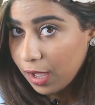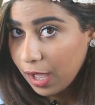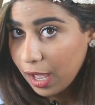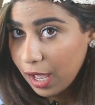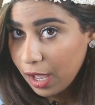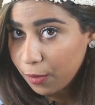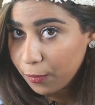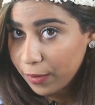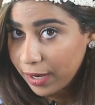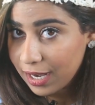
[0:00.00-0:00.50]

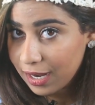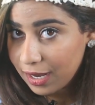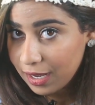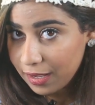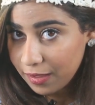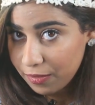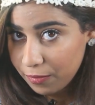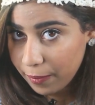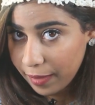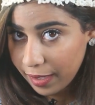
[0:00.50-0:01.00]

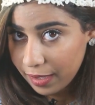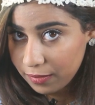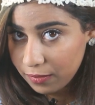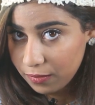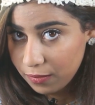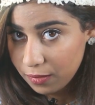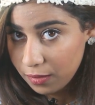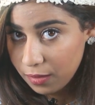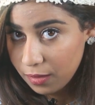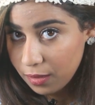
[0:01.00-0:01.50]
حوالي باند
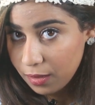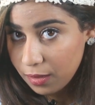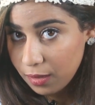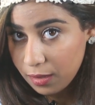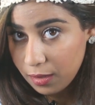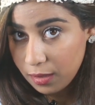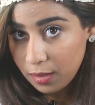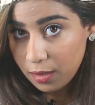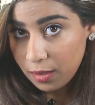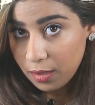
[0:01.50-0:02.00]

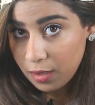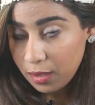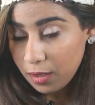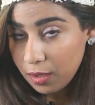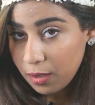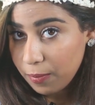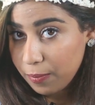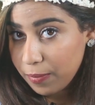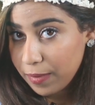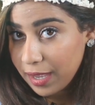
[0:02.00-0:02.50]

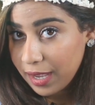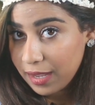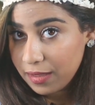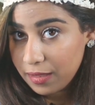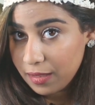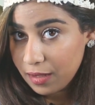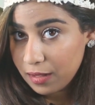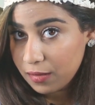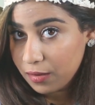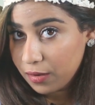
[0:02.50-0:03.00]

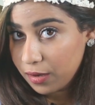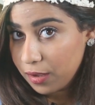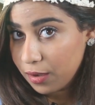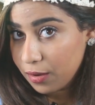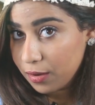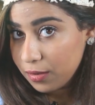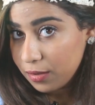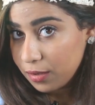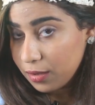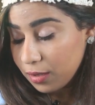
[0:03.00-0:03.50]
بهيدي
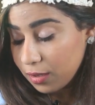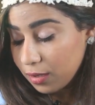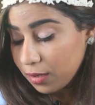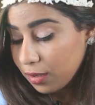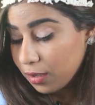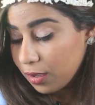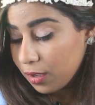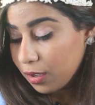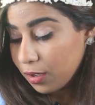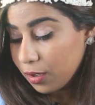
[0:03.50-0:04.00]
الطريقه
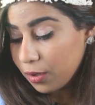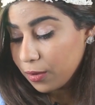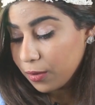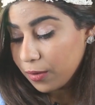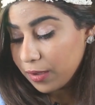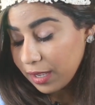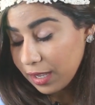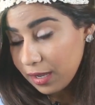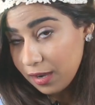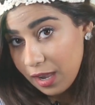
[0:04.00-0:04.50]

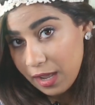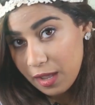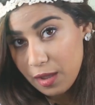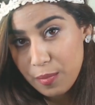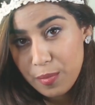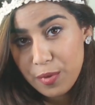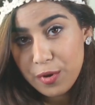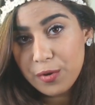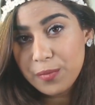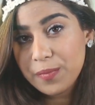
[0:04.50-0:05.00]
اوكي رح
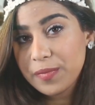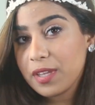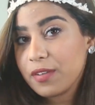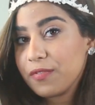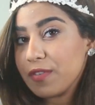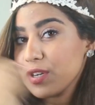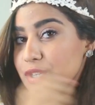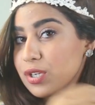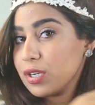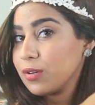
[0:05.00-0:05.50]
ابرم
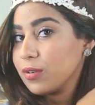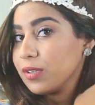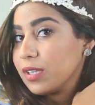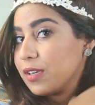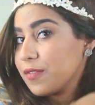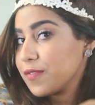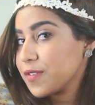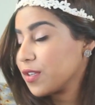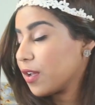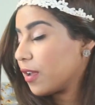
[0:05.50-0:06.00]
تفرجيكم
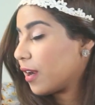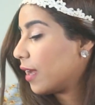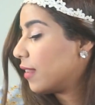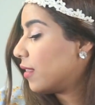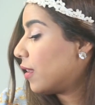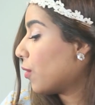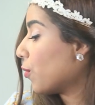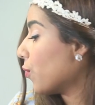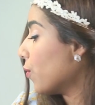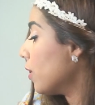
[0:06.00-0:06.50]
كيف صار
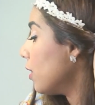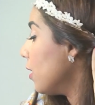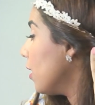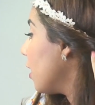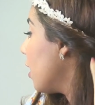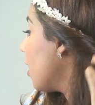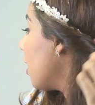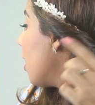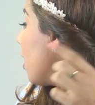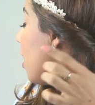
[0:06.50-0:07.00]
عندي هون
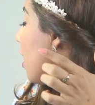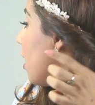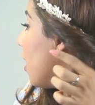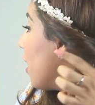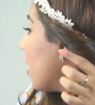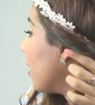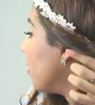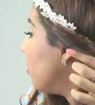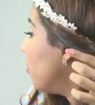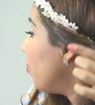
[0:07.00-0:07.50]

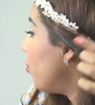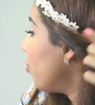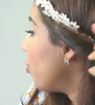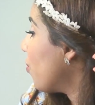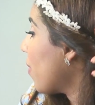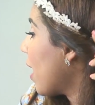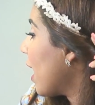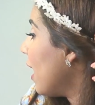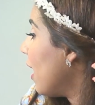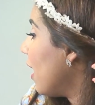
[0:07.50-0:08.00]
رح
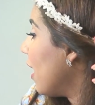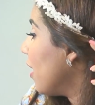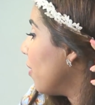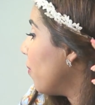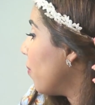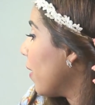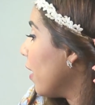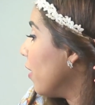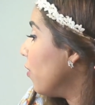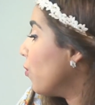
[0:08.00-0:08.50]
ثبرم على
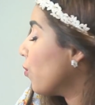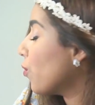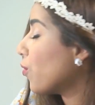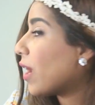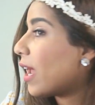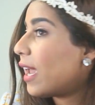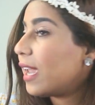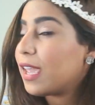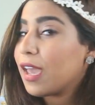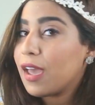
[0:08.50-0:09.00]
الهيد باند
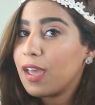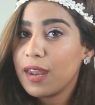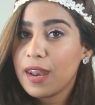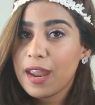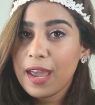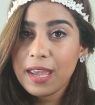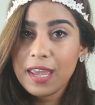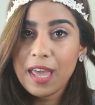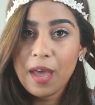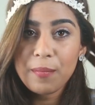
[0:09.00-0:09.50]
ورح
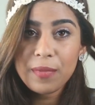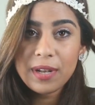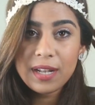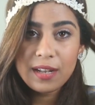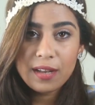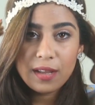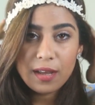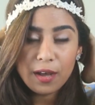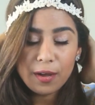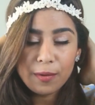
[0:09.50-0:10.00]
رح
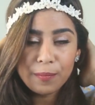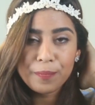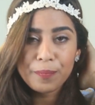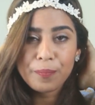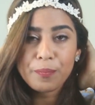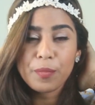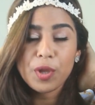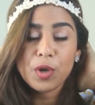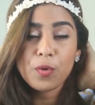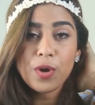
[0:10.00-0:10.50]
يعمل
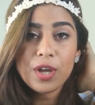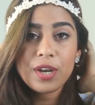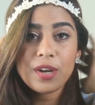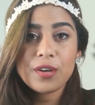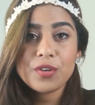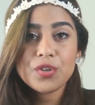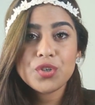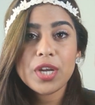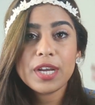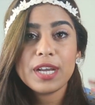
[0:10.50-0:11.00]
من
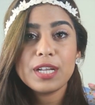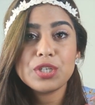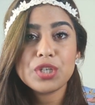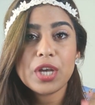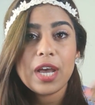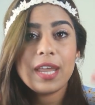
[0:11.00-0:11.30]
ورا شكل